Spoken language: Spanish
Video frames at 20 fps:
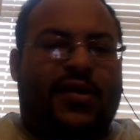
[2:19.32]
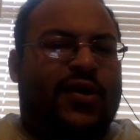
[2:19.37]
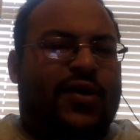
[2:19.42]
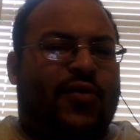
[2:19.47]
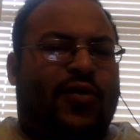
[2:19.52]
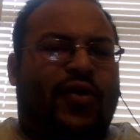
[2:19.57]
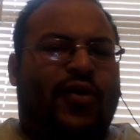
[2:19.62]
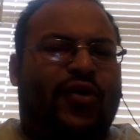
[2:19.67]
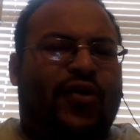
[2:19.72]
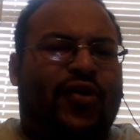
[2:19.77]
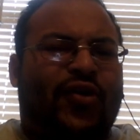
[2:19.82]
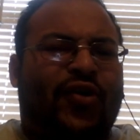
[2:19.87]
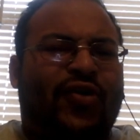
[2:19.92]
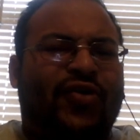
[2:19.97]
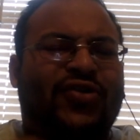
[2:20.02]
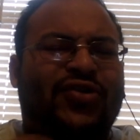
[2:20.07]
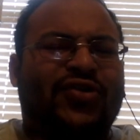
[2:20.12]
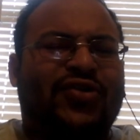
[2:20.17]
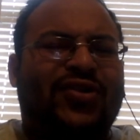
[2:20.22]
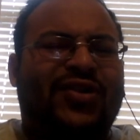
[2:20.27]
Cuando
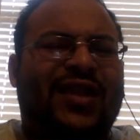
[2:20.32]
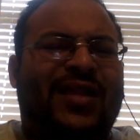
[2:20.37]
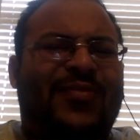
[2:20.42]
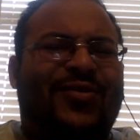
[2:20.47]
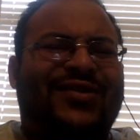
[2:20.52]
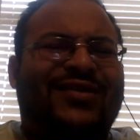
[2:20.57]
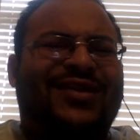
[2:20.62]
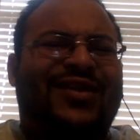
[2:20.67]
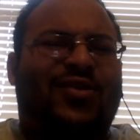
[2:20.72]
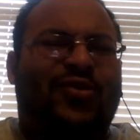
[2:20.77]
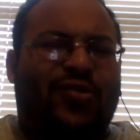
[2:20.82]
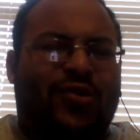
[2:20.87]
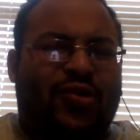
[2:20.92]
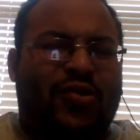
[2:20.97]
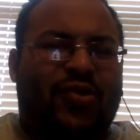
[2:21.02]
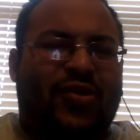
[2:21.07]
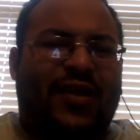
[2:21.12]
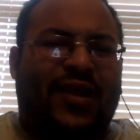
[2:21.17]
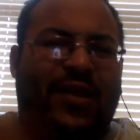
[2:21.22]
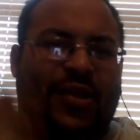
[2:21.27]
nosotros damos ese
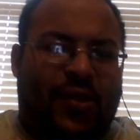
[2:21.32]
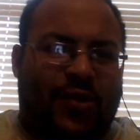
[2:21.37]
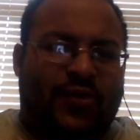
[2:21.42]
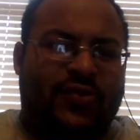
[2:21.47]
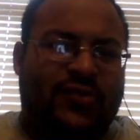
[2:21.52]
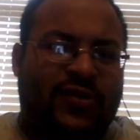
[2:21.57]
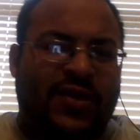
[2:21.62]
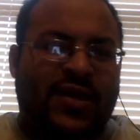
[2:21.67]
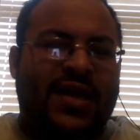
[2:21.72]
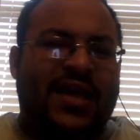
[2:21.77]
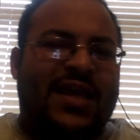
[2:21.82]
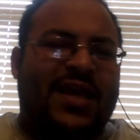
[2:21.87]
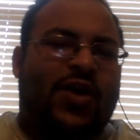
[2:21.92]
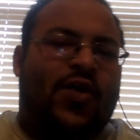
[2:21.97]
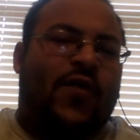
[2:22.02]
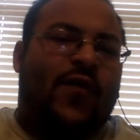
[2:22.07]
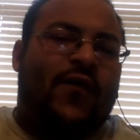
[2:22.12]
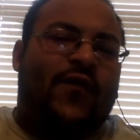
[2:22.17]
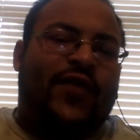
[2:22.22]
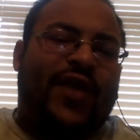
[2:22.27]
control a Dios y
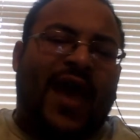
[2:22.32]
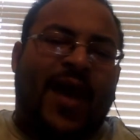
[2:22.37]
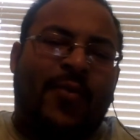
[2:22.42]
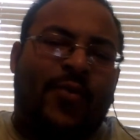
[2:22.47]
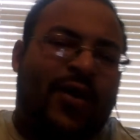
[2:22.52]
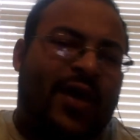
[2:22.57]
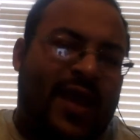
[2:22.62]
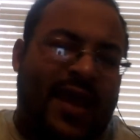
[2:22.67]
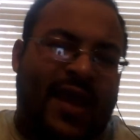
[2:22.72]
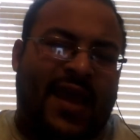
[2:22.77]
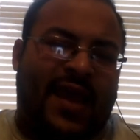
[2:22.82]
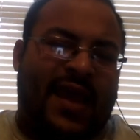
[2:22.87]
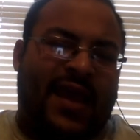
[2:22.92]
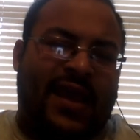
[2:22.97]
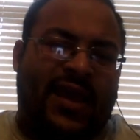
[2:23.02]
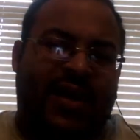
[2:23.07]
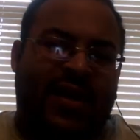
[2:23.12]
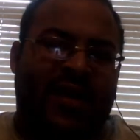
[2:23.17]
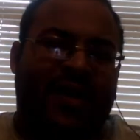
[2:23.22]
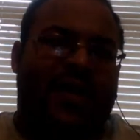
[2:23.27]
confiamos en
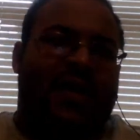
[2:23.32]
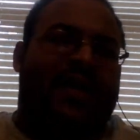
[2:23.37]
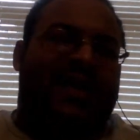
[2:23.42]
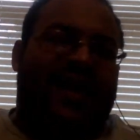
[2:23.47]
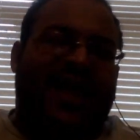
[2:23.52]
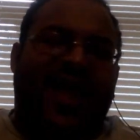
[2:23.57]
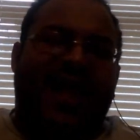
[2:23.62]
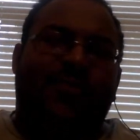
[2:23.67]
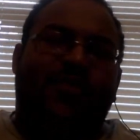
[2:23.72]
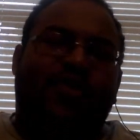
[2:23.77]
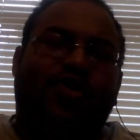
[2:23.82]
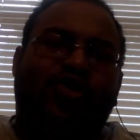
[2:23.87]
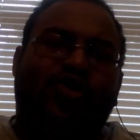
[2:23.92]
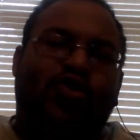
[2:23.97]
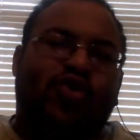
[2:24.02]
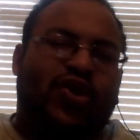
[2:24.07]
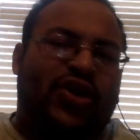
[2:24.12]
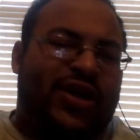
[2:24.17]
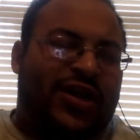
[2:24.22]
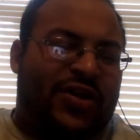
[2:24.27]
Él, le damos
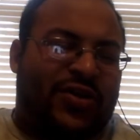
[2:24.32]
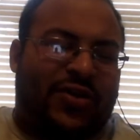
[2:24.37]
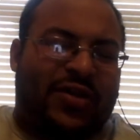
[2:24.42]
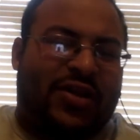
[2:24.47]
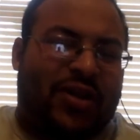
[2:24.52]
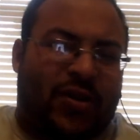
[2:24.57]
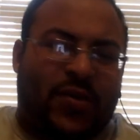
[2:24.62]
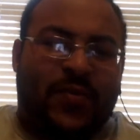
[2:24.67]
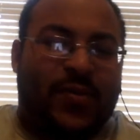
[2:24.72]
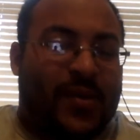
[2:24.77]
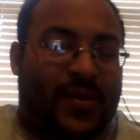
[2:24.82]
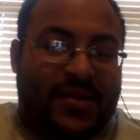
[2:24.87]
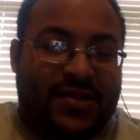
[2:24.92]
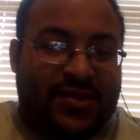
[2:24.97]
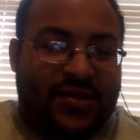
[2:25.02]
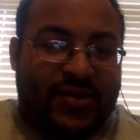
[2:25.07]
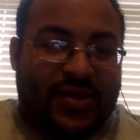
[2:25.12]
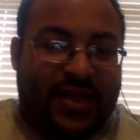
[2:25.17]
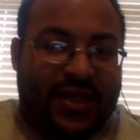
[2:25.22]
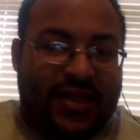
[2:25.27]
todas nuestras
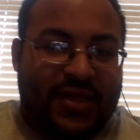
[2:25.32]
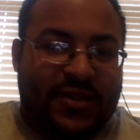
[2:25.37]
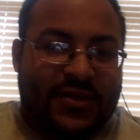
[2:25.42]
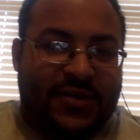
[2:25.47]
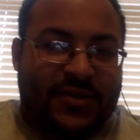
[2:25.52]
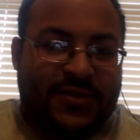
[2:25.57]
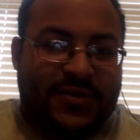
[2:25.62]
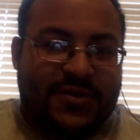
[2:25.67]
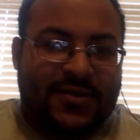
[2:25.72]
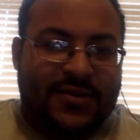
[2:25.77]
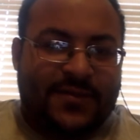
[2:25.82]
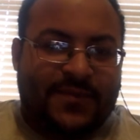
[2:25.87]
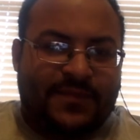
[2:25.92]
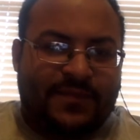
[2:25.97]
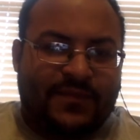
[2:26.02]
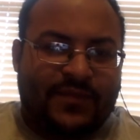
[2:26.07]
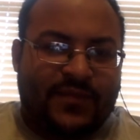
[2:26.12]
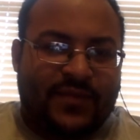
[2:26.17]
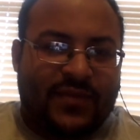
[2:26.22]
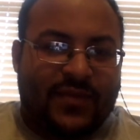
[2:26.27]
preocupaciones a Dios,
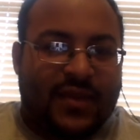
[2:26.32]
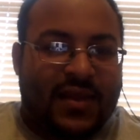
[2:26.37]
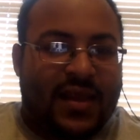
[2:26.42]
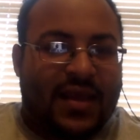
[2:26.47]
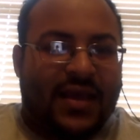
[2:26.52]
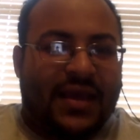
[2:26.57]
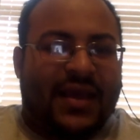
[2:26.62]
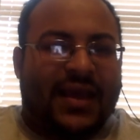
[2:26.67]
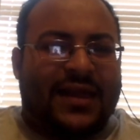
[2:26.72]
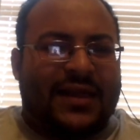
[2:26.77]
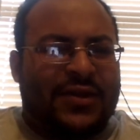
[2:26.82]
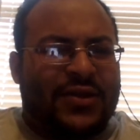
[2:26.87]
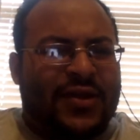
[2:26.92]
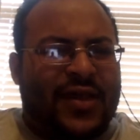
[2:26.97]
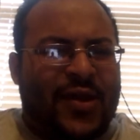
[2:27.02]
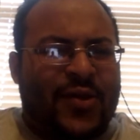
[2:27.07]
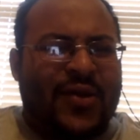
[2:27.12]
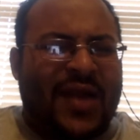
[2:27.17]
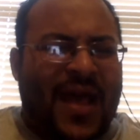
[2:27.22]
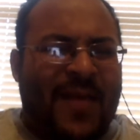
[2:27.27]
Él nos
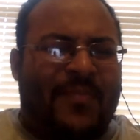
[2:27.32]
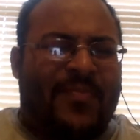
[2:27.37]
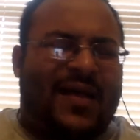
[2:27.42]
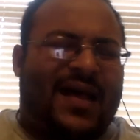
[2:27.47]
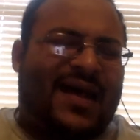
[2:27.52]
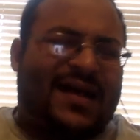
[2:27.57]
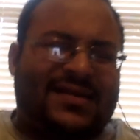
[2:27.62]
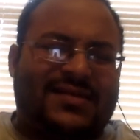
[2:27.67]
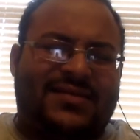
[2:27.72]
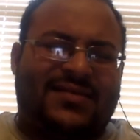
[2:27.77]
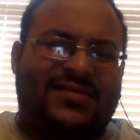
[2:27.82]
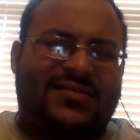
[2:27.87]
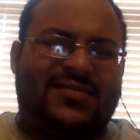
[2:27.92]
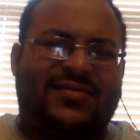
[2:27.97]
da una paz